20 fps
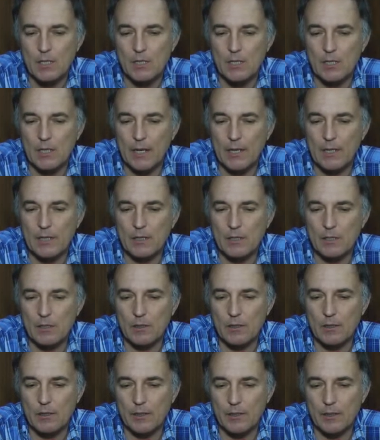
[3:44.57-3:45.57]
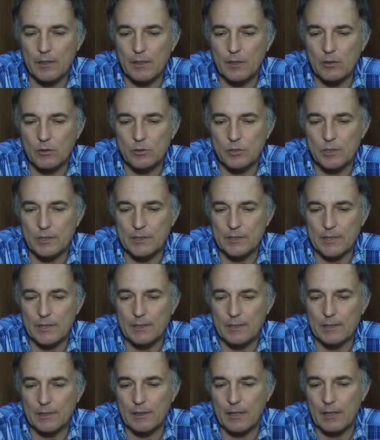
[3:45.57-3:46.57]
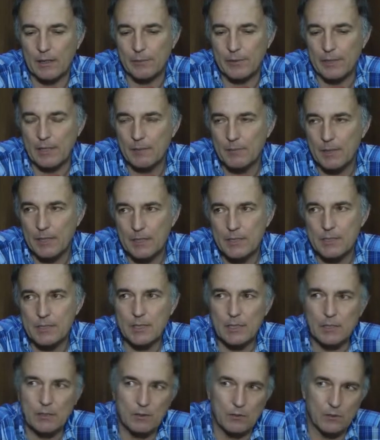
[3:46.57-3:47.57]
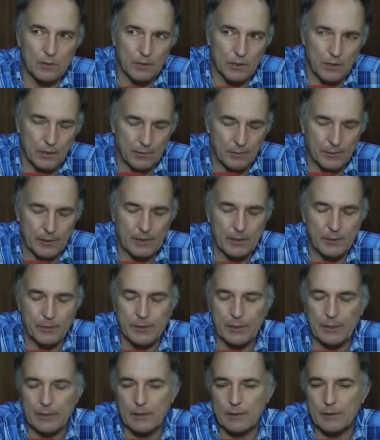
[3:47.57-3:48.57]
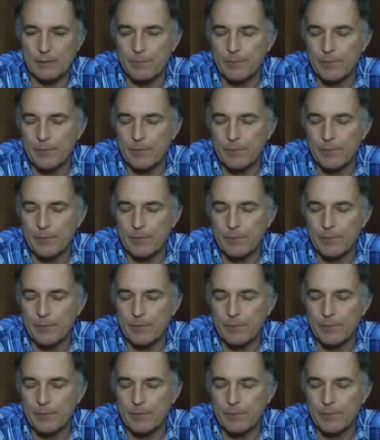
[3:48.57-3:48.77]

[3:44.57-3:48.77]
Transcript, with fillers: y hay cosecha de arveja amarilla o de arveja verde.